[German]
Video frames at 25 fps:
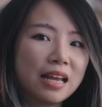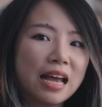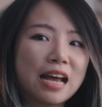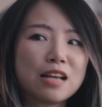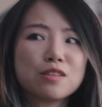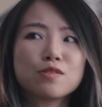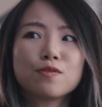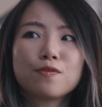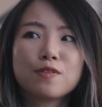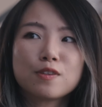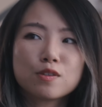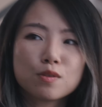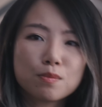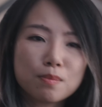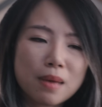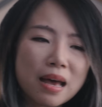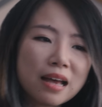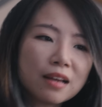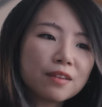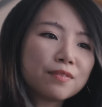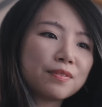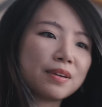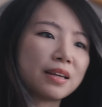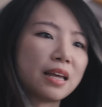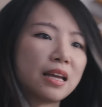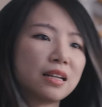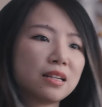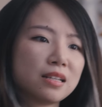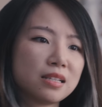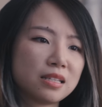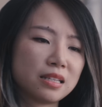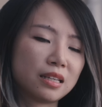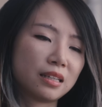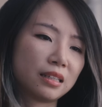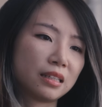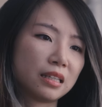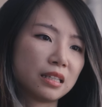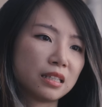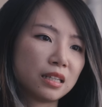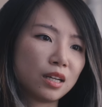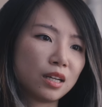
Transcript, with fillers: Also wieso machen wir keine Serie